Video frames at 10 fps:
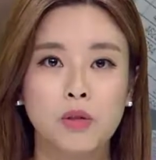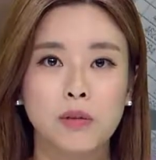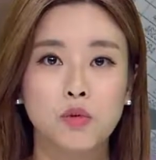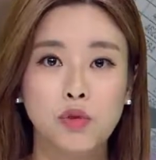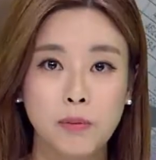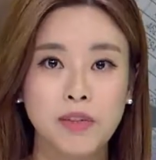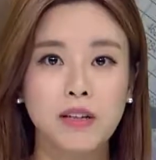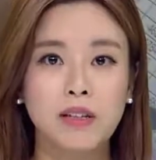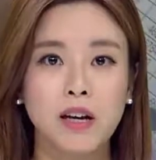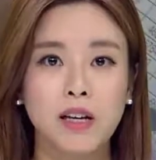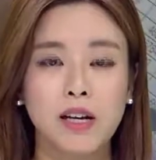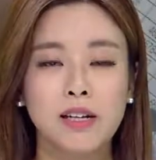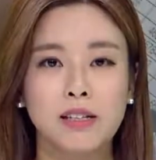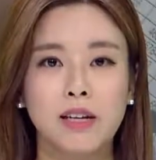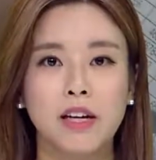고3 수험생들에게
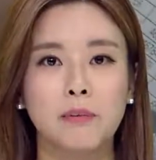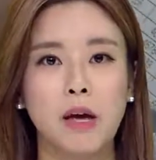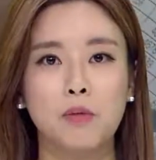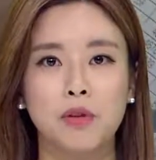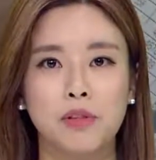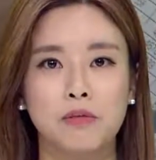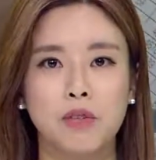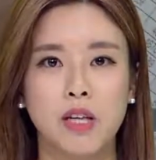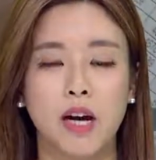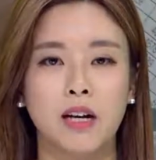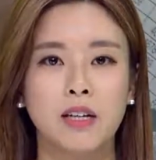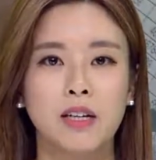일제히 배부됐습니다.